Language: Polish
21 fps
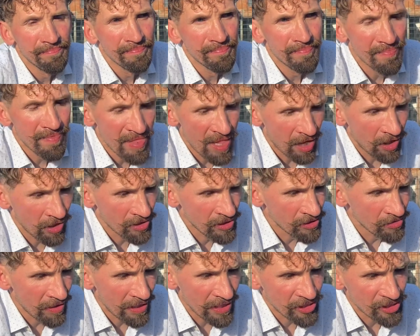No i
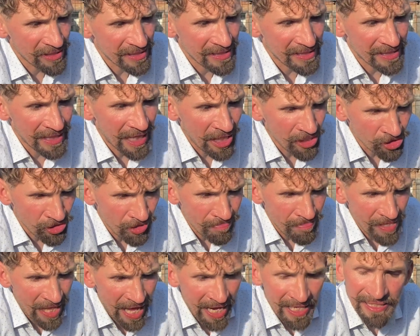słuchajcie, straszą
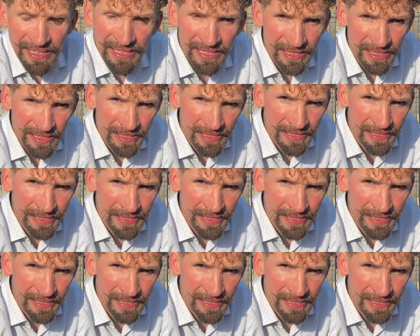nas, y,